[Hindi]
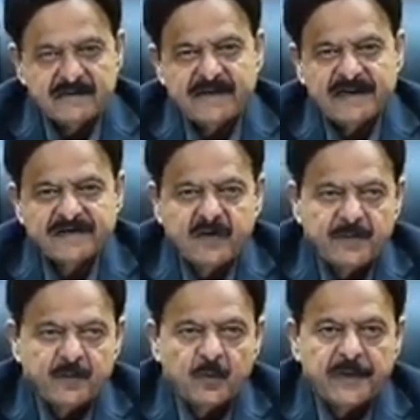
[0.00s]
अदरवाइज़
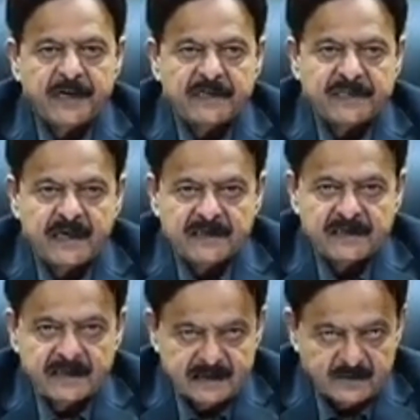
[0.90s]
वो इम्प्रूवमेंट का
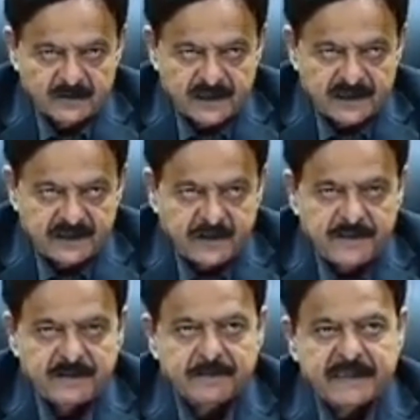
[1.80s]
चांस ख़त्म हो जाता था
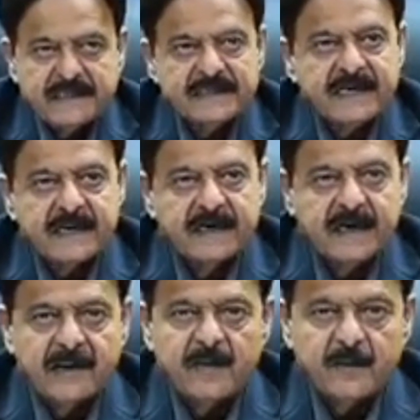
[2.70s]
फिर बच्चा
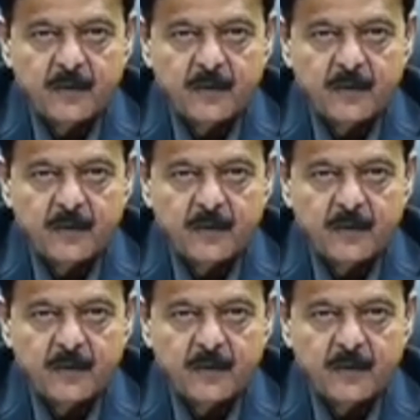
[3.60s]
सेकेंड टाइम